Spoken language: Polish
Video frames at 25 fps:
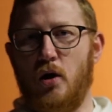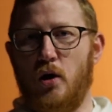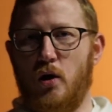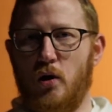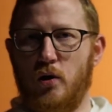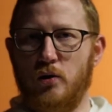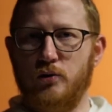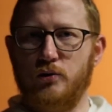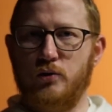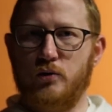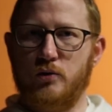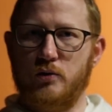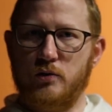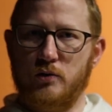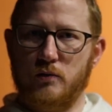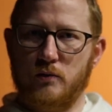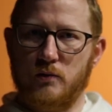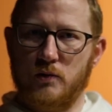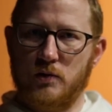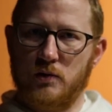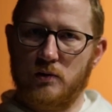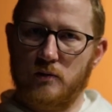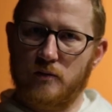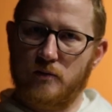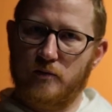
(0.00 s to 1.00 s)
ono
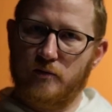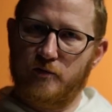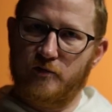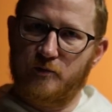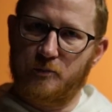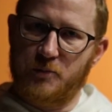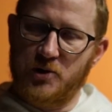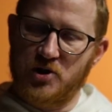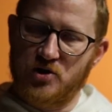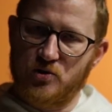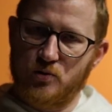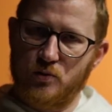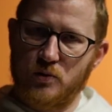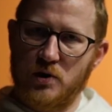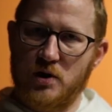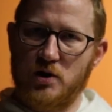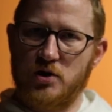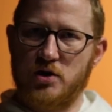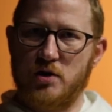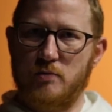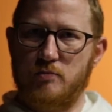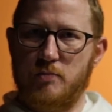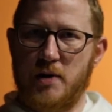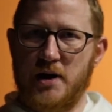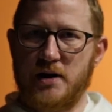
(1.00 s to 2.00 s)
wpisuje
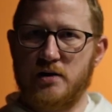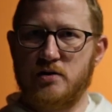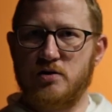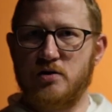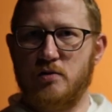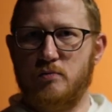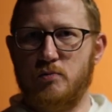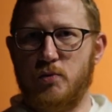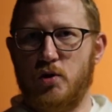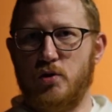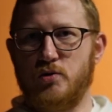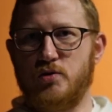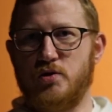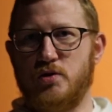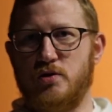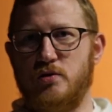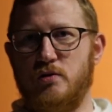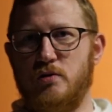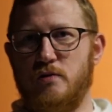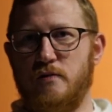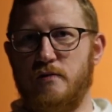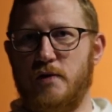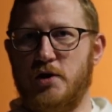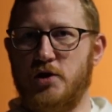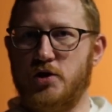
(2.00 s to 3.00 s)
się bardzo
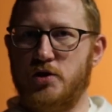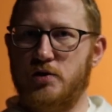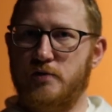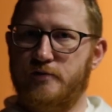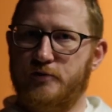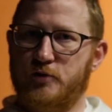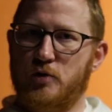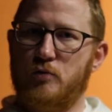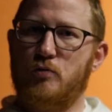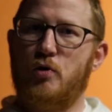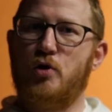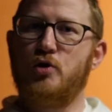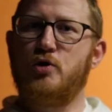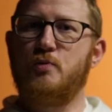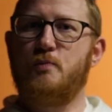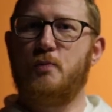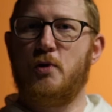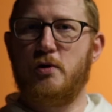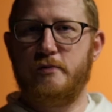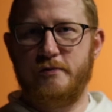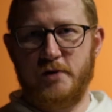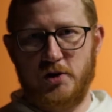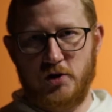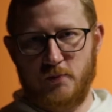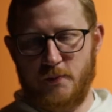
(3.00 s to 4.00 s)
mocno właśnie w tą
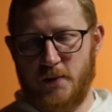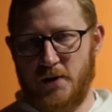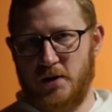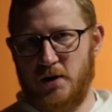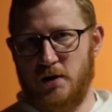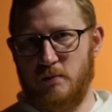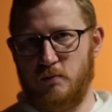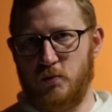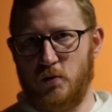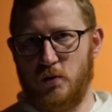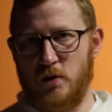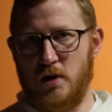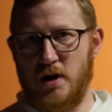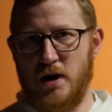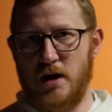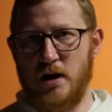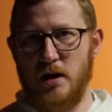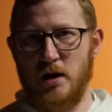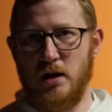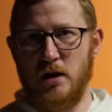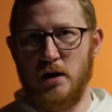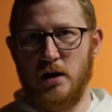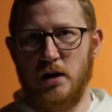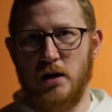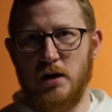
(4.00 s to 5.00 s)
odpowiedź Pana Boga
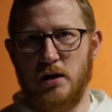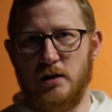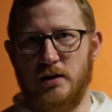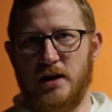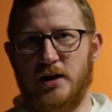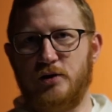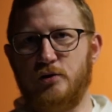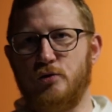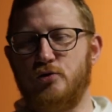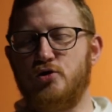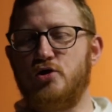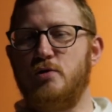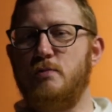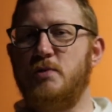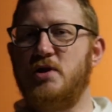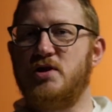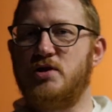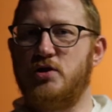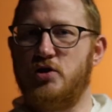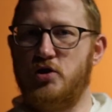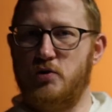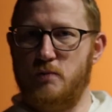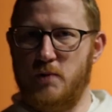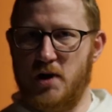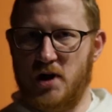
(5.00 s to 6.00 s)
na to, czym
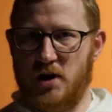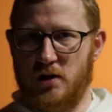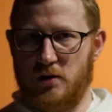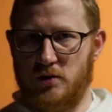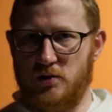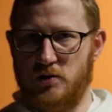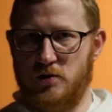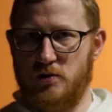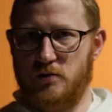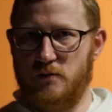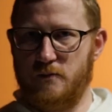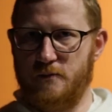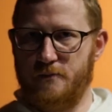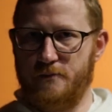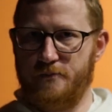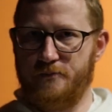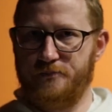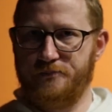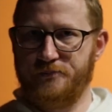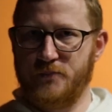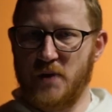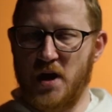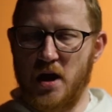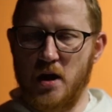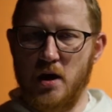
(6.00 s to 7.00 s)
jest śmierć.
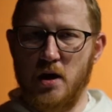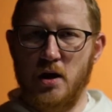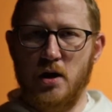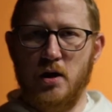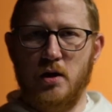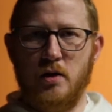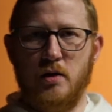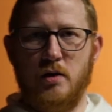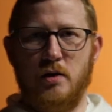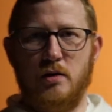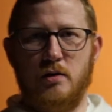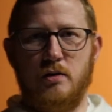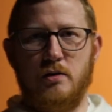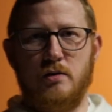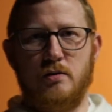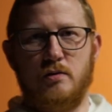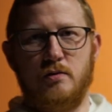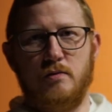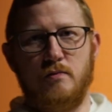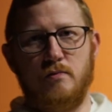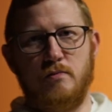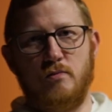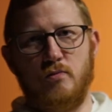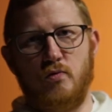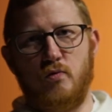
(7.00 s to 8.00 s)

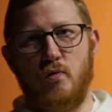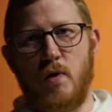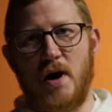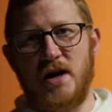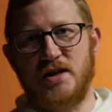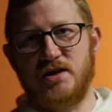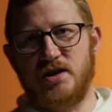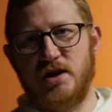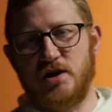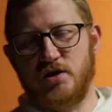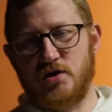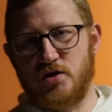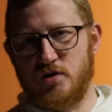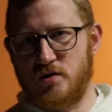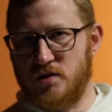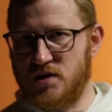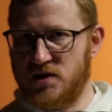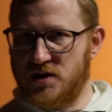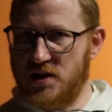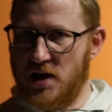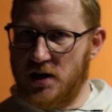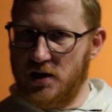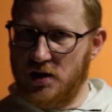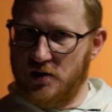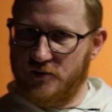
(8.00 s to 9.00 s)
Y, Łazarz
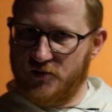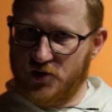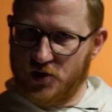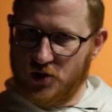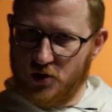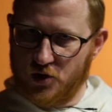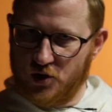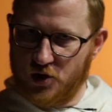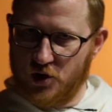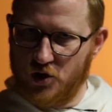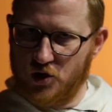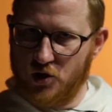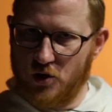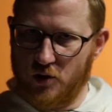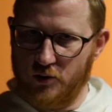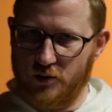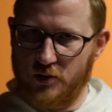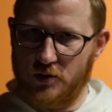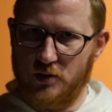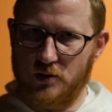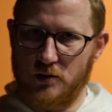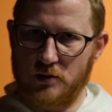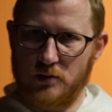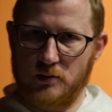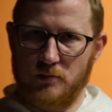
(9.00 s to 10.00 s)
zostaje
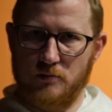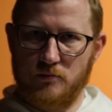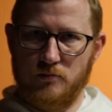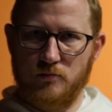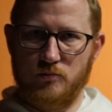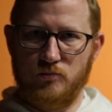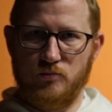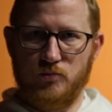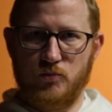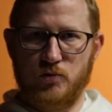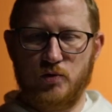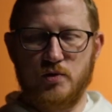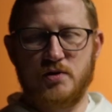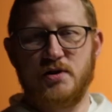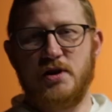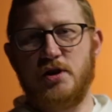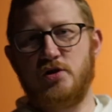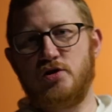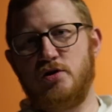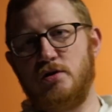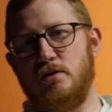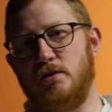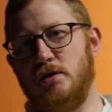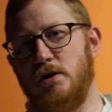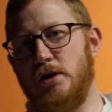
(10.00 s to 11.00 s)
wskrzeszony, to
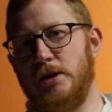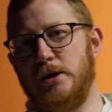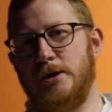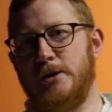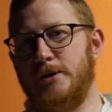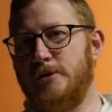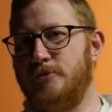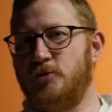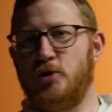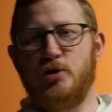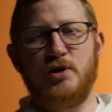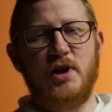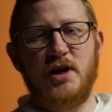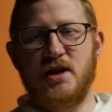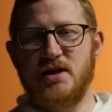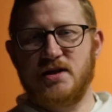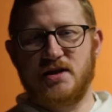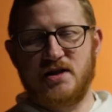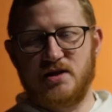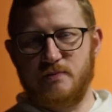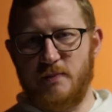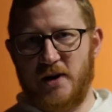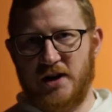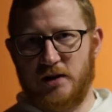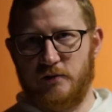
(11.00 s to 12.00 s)
znaczy to nie jest
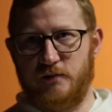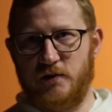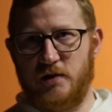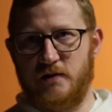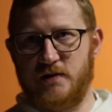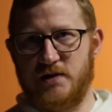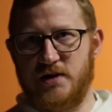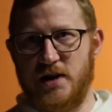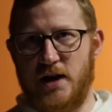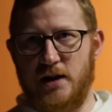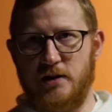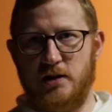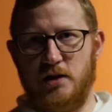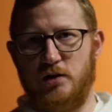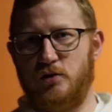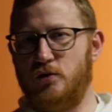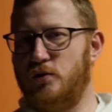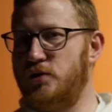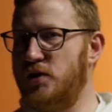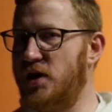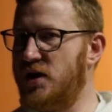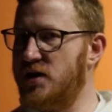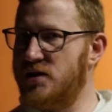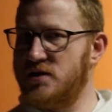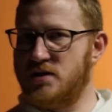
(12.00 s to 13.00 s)
zmartwychwstanie, to
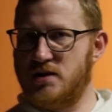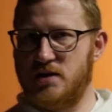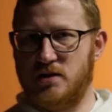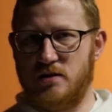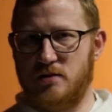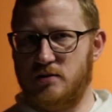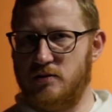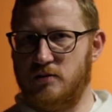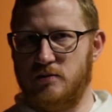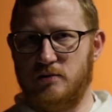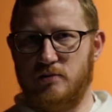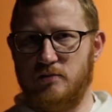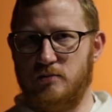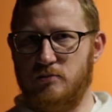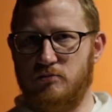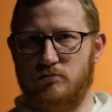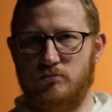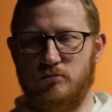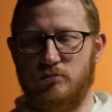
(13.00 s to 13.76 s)
nie jest y,